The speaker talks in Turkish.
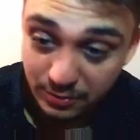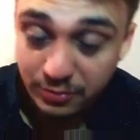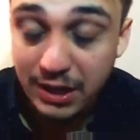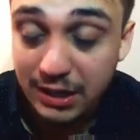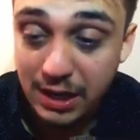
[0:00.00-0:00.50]

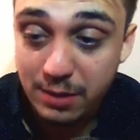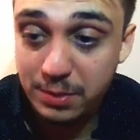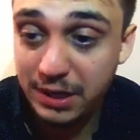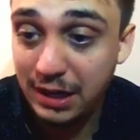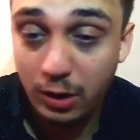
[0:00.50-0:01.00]
FK'yı
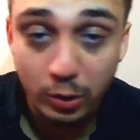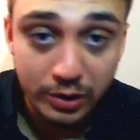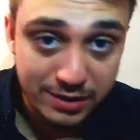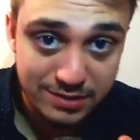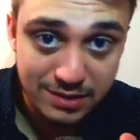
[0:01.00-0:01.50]
1 ila 10
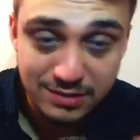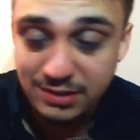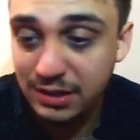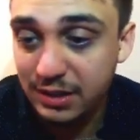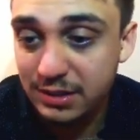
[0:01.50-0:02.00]
arasında
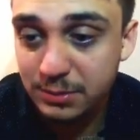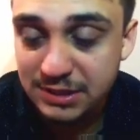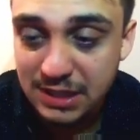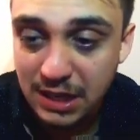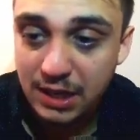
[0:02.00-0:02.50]

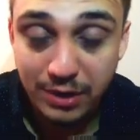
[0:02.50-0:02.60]
sınırladığımızda